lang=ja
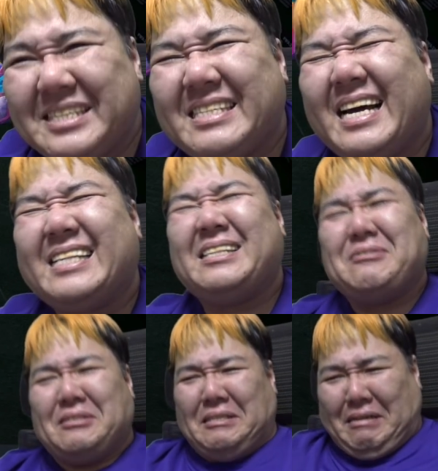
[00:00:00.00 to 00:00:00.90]
手であって
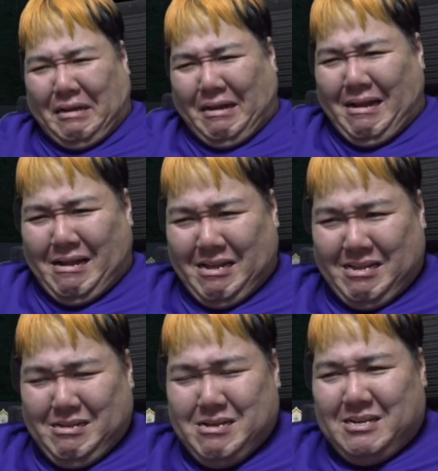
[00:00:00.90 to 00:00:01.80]
ほしいな。
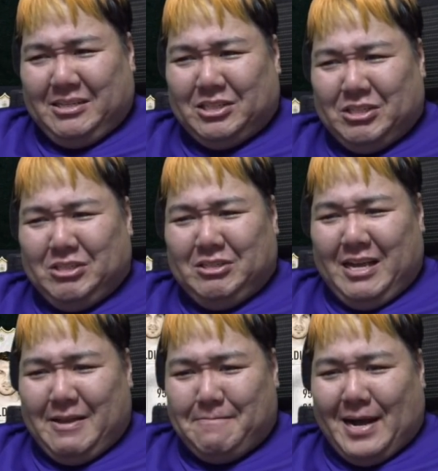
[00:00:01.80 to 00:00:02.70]

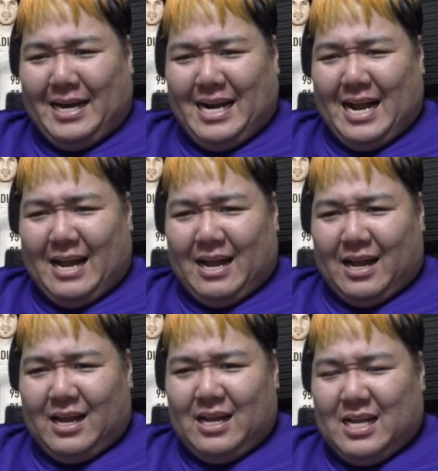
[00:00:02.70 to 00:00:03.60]
ジューレ、
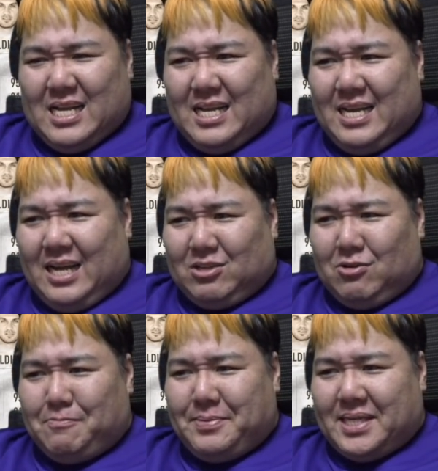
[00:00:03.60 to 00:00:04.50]
バラン、あ
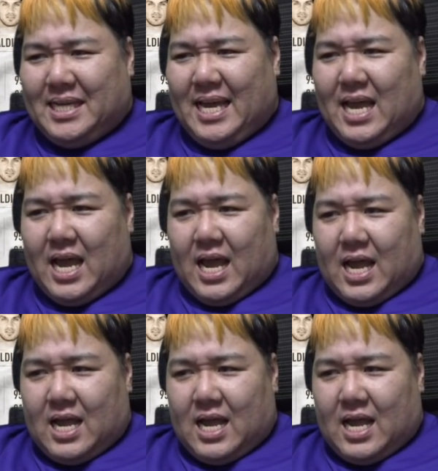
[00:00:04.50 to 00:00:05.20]
とピケ、